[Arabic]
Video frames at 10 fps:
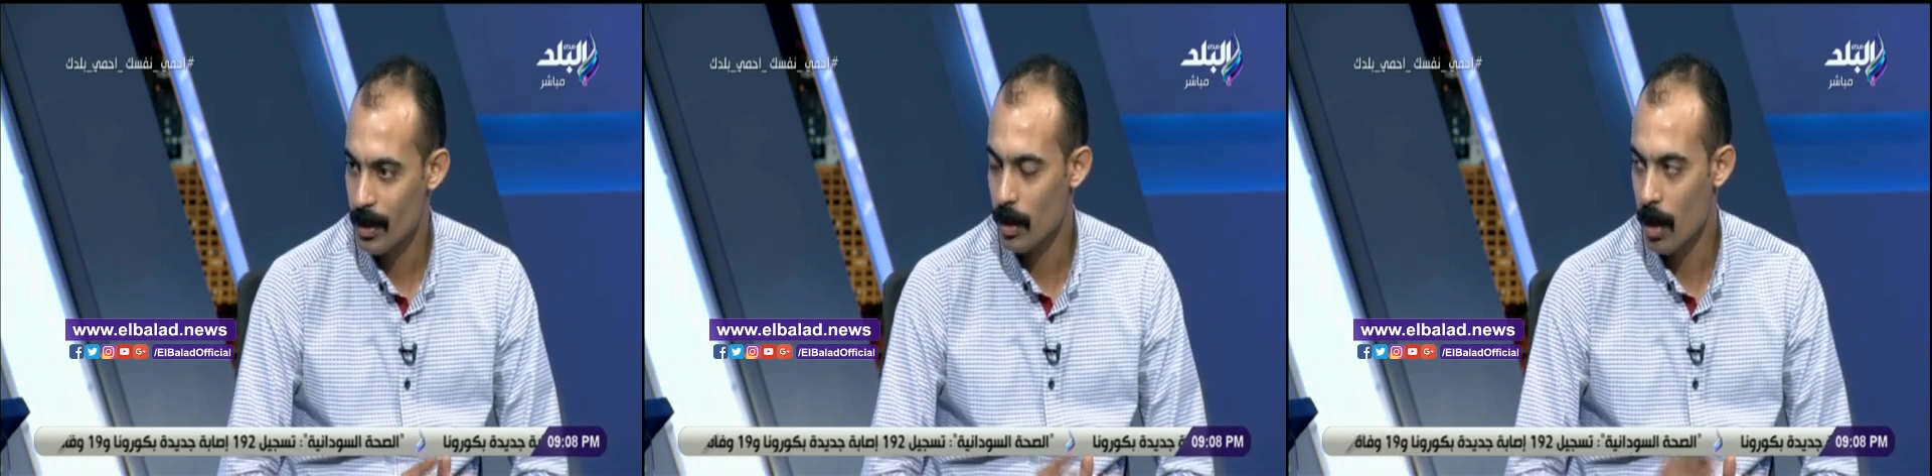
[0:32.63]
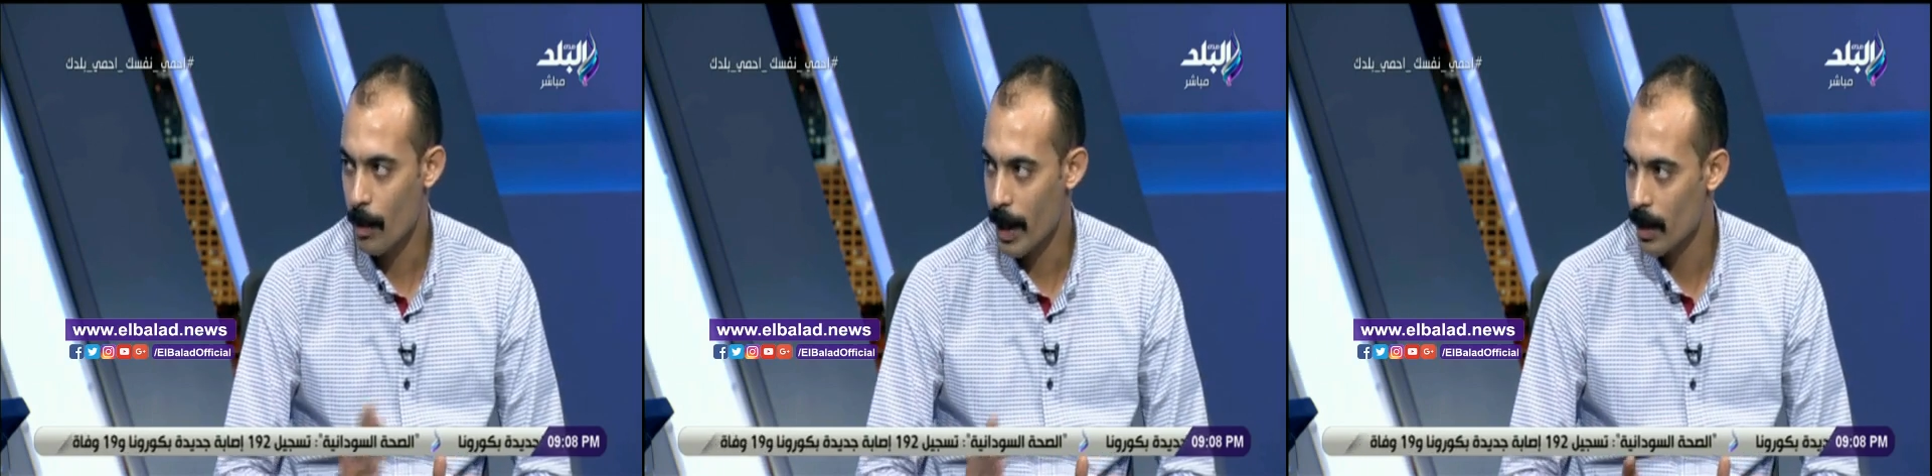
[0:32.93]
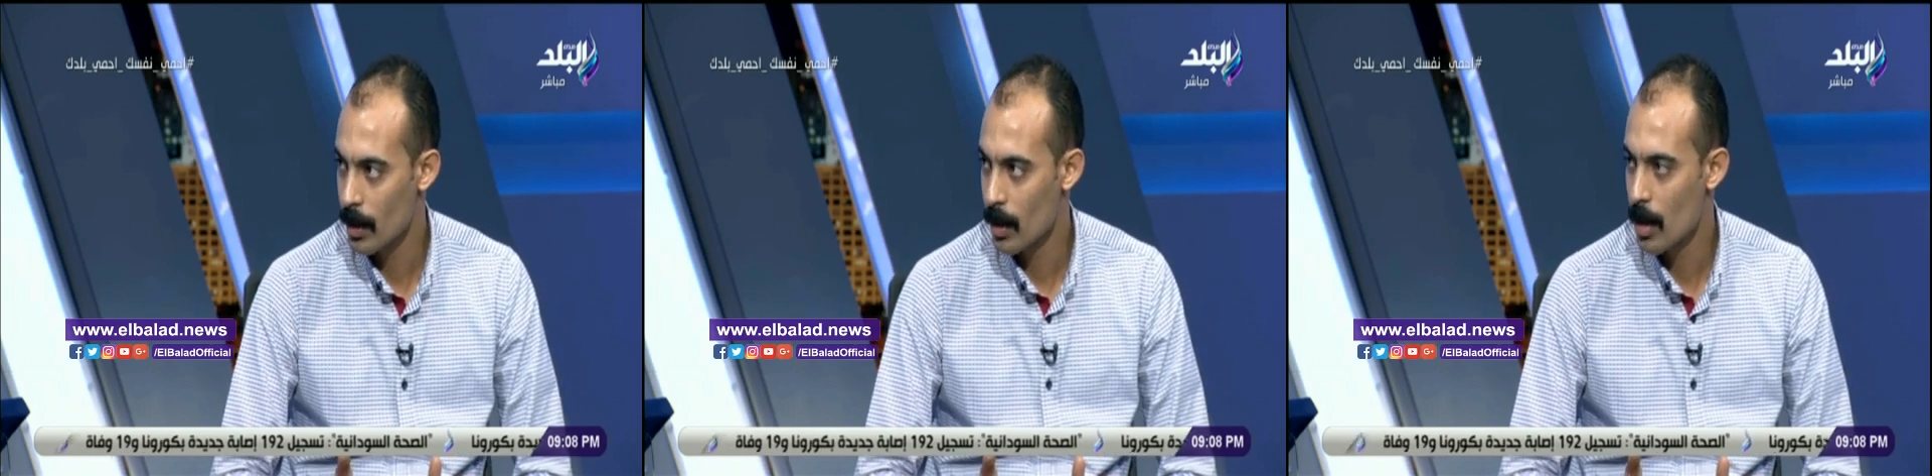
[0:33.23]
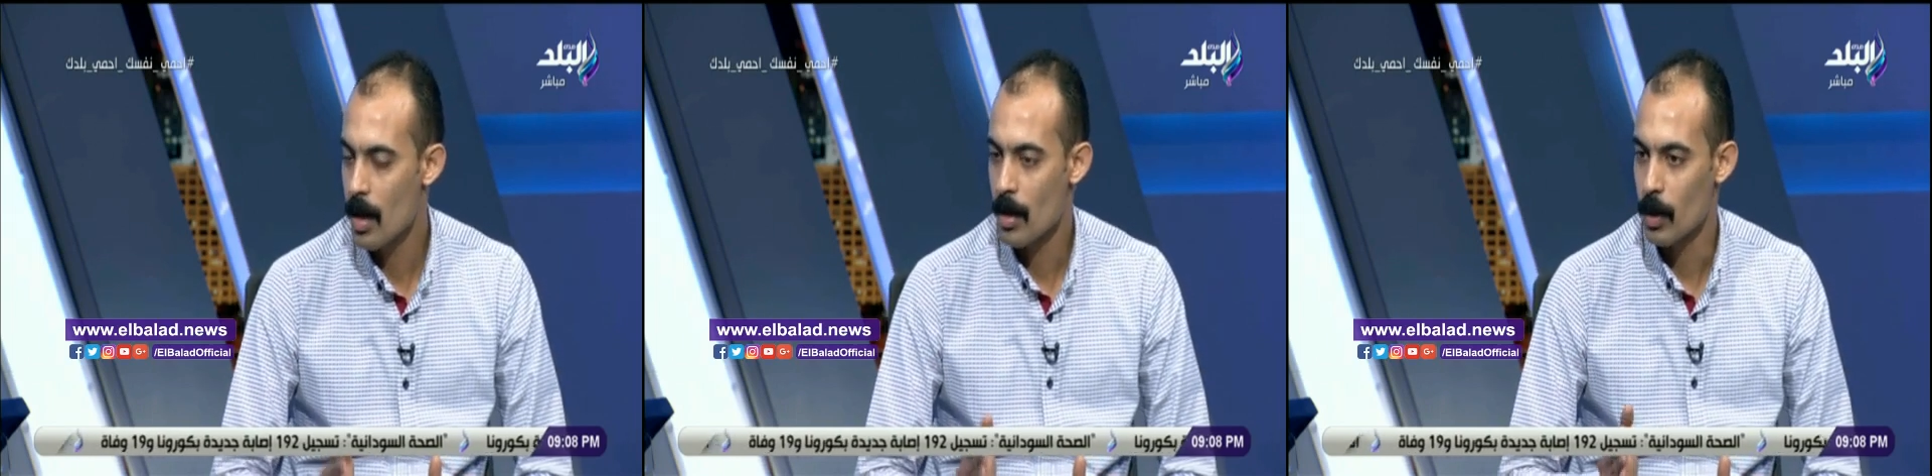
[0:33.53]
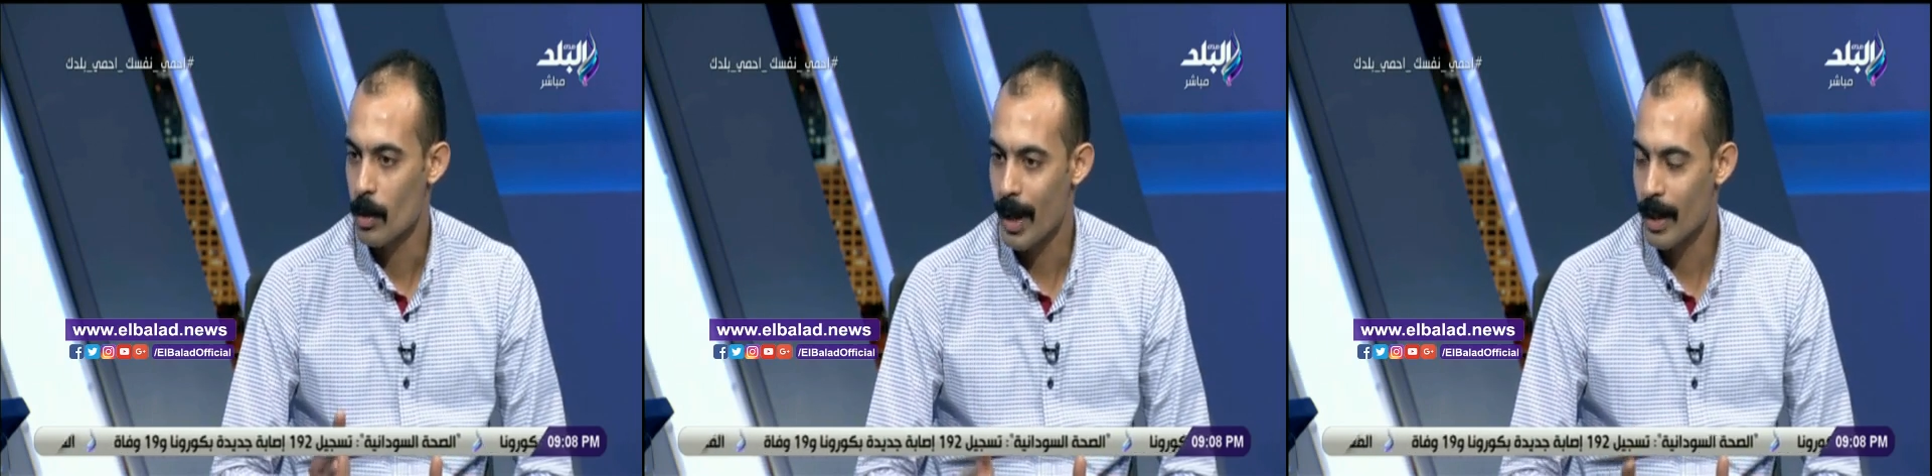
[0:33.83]
تطلع معاه
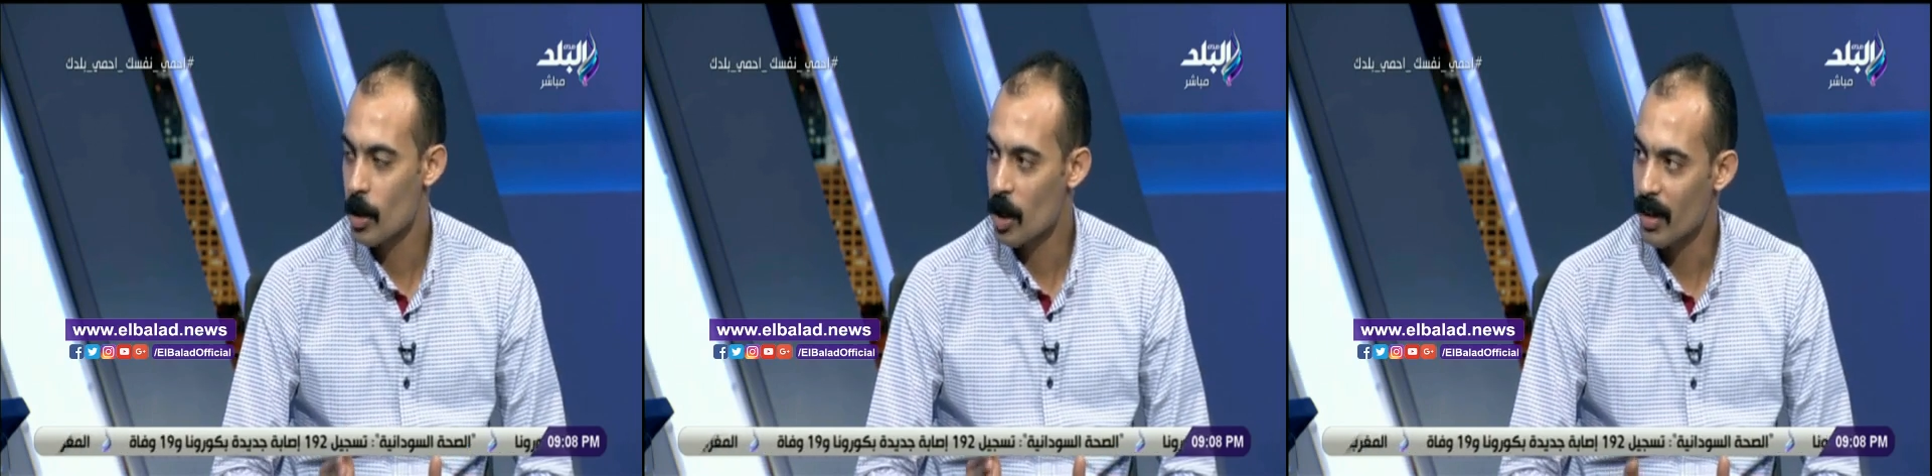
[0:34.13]
وان ما حدش